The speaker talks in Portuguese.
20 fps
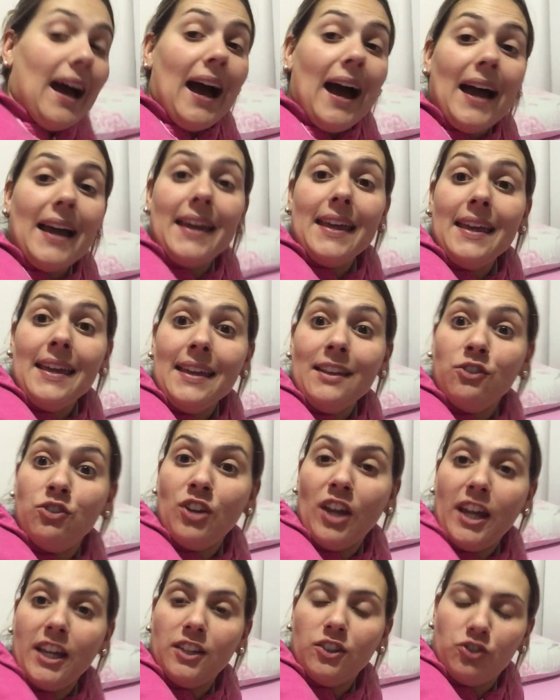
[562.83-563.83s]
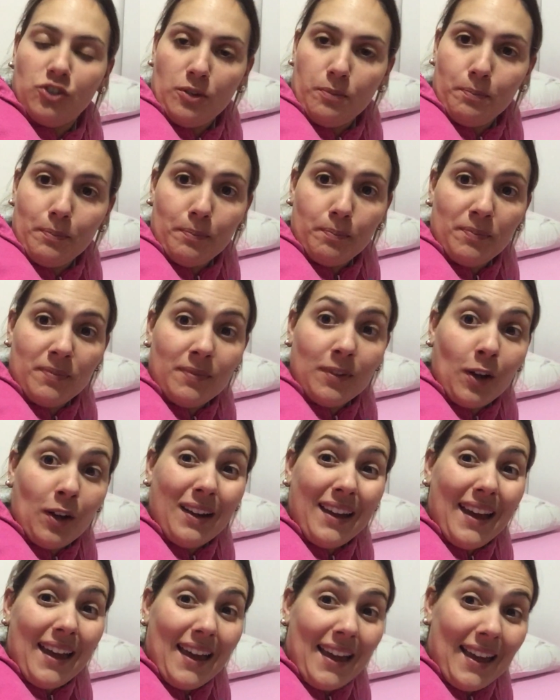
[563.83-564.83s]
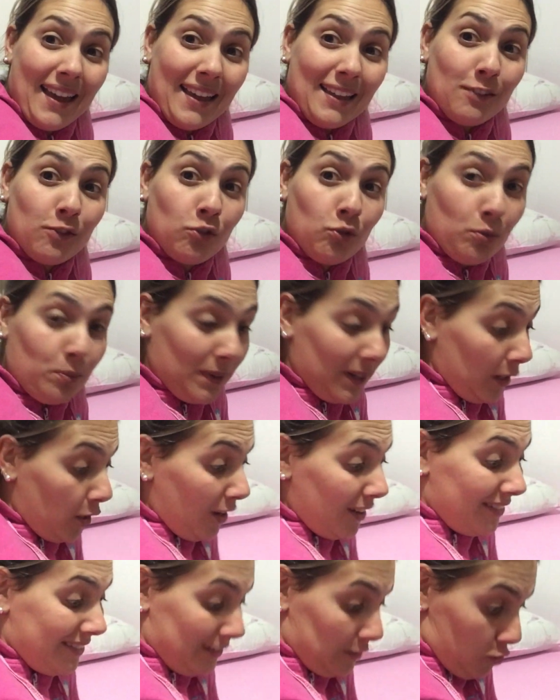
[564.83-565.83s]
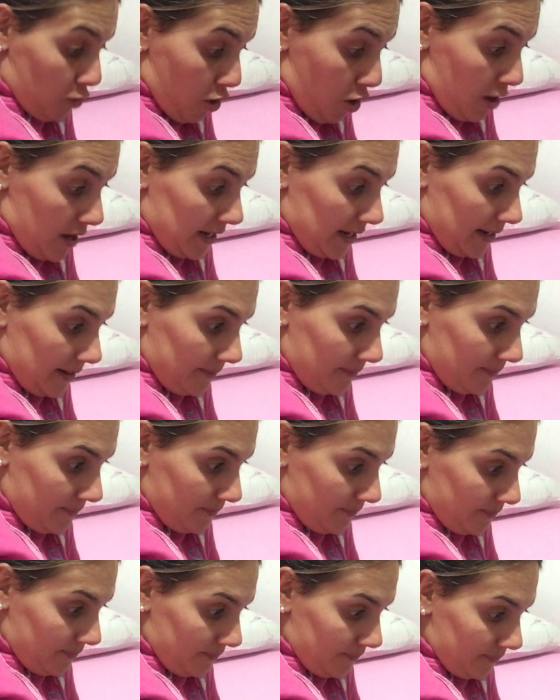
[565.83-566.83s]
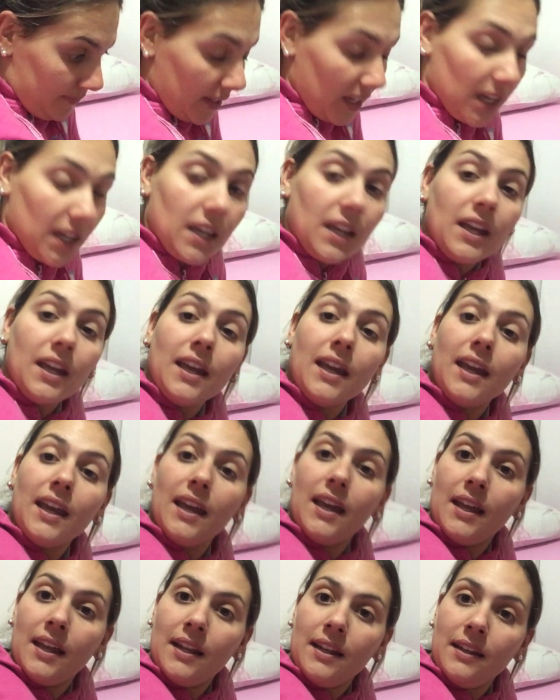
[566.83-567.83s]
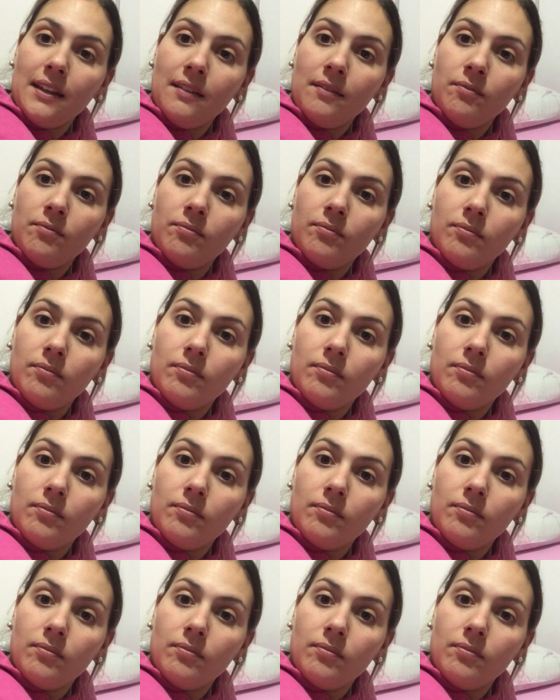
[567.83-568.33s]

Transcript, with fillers: Aí, gente, é, resumindo a história, ele